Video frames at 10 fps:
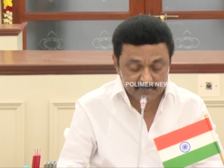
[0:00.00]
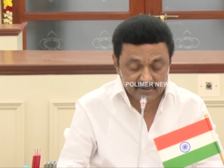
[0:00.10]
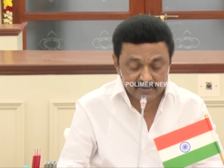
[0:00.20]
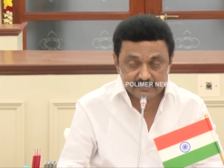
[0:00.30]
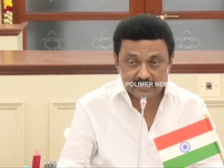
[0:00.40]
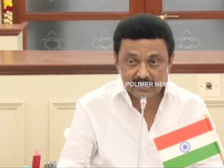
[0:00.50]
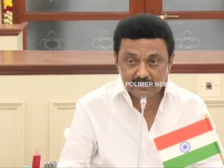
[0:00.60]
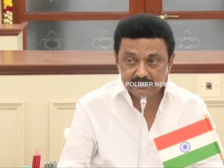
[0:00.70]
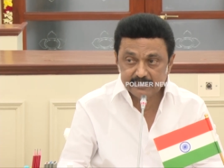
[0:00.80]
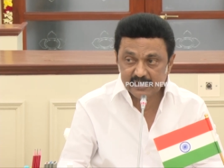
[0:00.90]
கிராமமாக
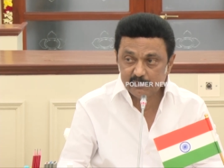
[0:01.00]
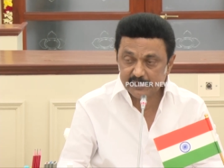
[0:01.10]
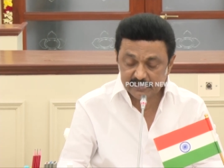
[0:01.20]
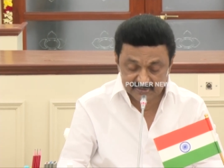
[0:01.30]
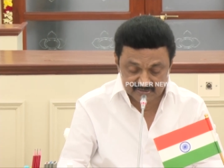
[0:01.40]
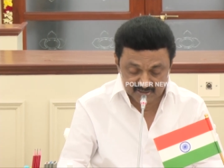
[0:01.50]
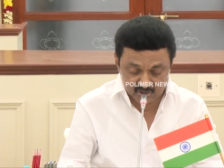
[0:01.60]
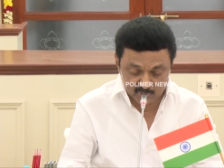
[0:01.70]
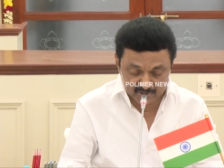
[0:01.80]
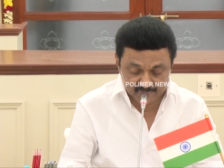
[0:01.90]
இருந்தால் தினமும்
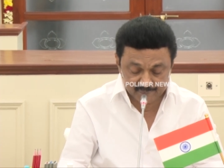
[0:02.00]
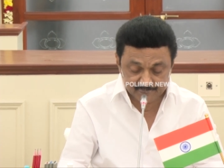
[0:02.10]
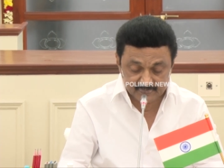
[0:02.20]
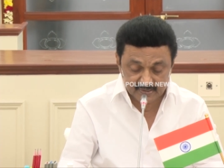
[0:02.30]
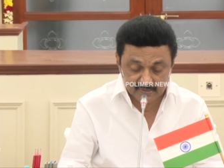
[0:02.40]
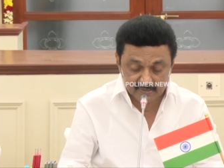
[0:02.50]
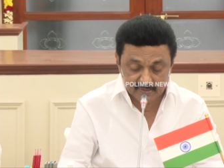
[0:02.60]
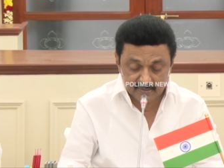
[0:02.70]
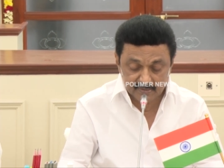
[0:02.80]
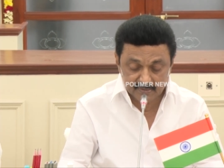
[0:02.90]
இருபத்தேழு ரூபாயும்
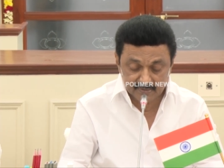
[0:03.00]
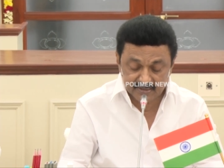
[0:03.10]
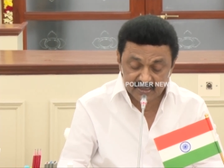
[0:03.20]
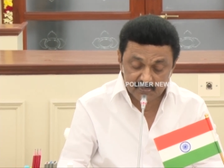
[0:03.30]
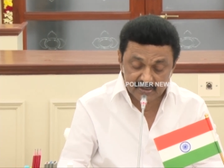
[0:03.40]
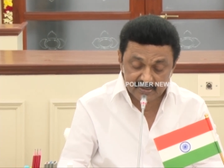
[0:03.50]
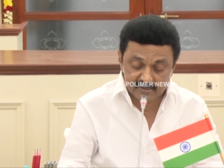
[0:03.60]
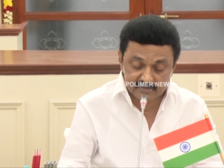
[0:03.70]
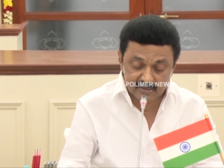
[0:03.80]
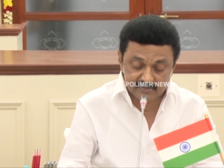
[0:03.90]

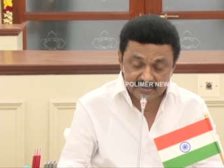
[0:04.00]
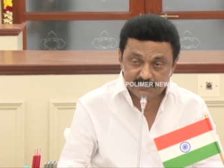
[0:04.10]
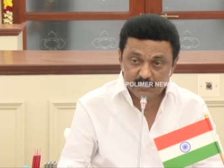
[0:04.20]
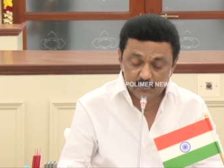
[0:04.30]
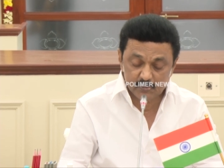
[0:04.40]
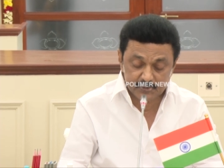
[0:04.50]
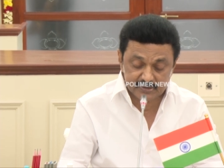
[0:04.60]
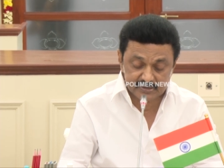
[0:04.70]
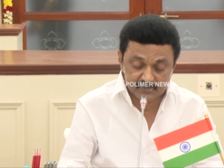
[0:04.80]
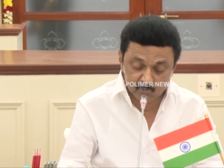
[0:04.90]
நகரமாக இருந்தால் தினமும்
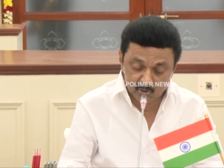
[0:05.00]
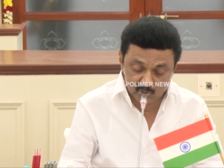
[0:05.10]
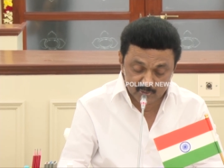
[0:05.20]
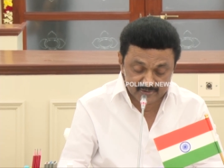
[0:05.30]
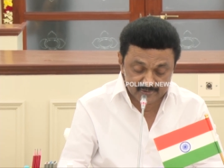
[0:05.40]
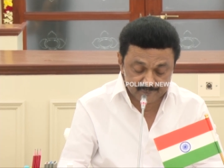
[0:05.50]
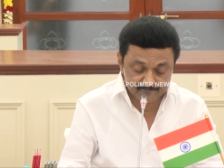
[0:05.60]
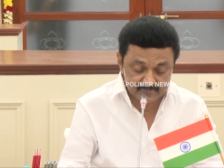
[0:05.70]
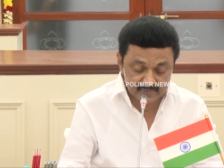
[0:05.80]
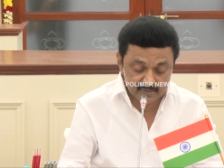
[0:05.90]
முப்பத்தி மூணு
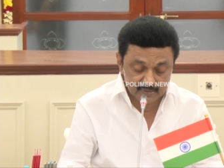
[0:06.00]
ரூபாயும்